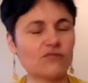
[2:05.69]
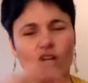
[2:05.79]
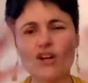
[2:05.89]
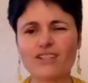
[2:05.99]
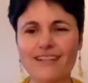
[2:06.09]

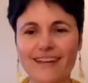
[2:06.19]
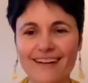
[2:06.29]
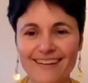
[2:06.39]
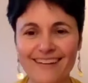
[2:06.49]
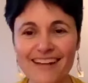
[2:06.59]

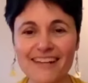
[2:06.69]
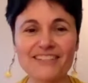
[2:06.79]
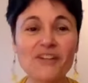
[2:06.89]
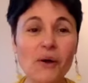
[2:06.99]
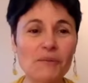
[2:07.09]
cocktail
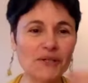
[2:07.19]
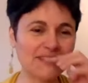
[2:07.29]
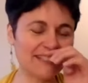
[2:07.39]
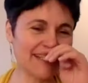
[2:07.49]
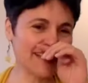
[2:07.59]

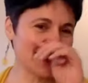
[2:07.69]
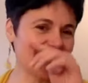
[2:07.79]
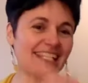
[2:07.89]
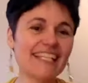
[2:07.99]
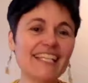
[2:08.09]
d'hormones
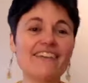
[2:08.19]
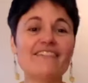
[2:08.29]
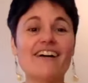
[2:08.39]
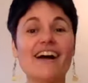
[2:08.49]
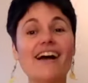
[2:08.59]
qui
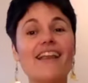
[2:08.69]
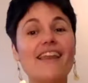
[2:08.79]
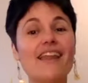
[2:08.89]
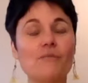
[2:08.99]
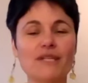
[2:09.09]
va
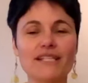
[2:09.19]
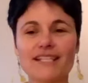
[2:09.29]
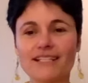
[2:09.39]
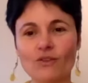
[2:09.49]
l'apaiser.